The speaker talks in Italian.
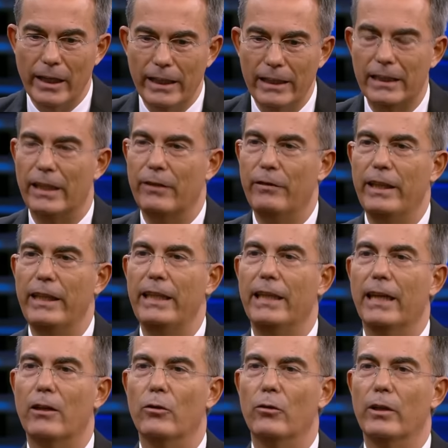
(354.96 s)

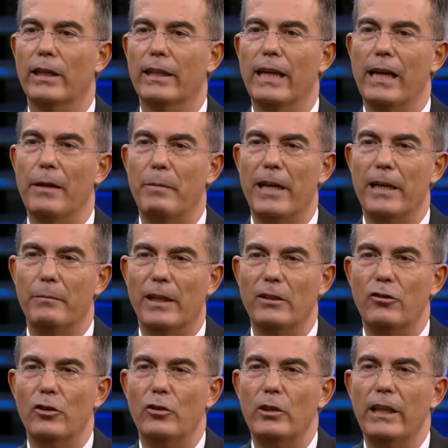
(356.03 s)
l'intervenire con delle pene
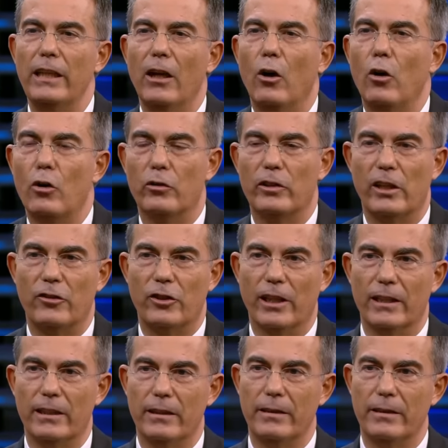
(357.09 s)
maggiori o cosa c'è?